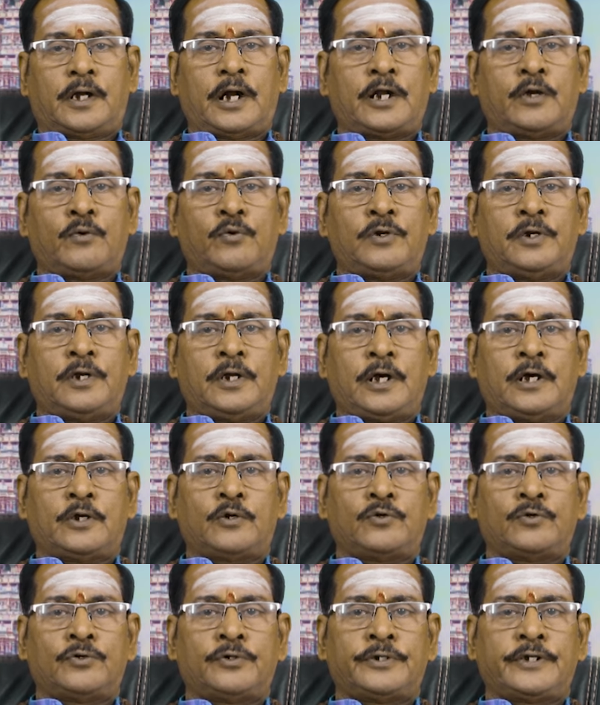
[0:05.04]
கடவுள்
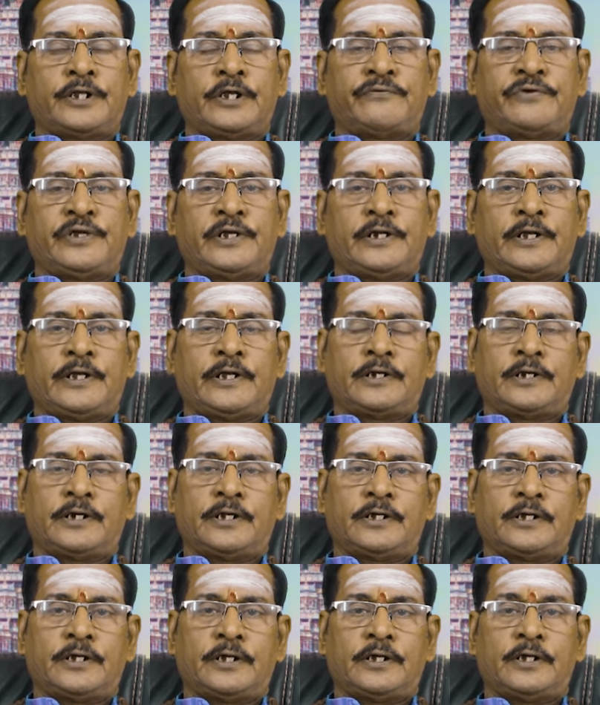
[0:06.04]
அருள் டிவி
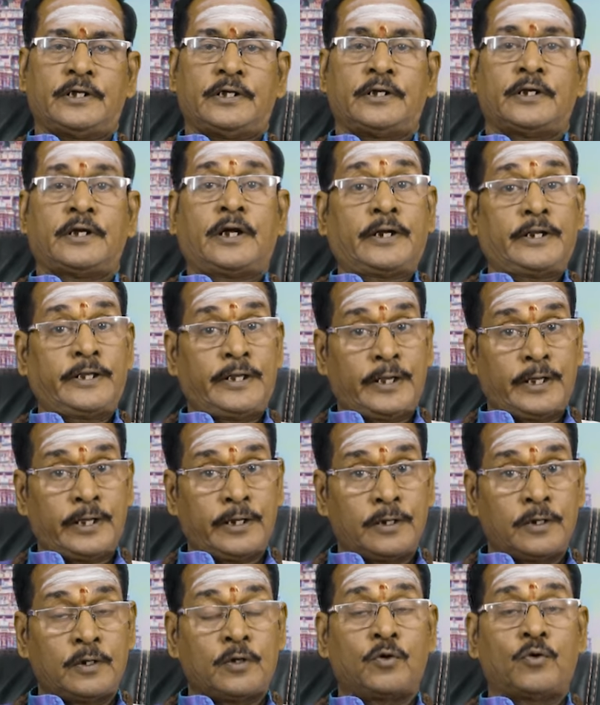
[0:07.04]
நேயர்களுக்கு
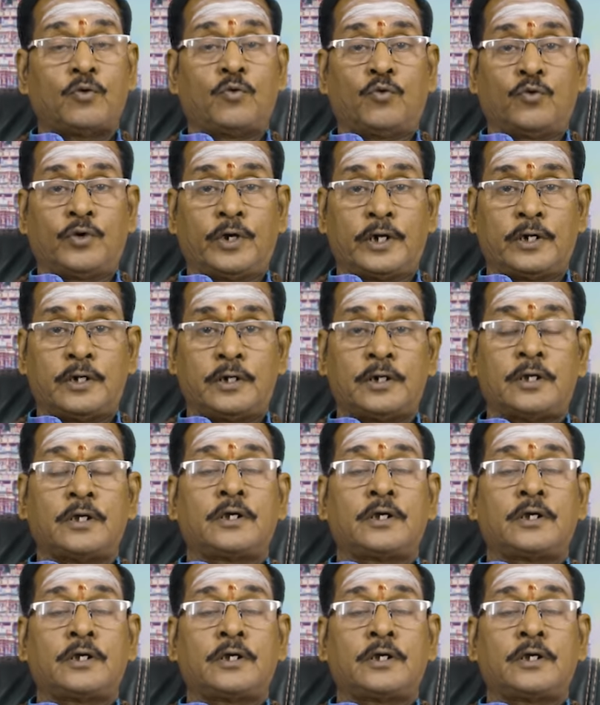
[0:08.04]
அடியேன் உங்கள்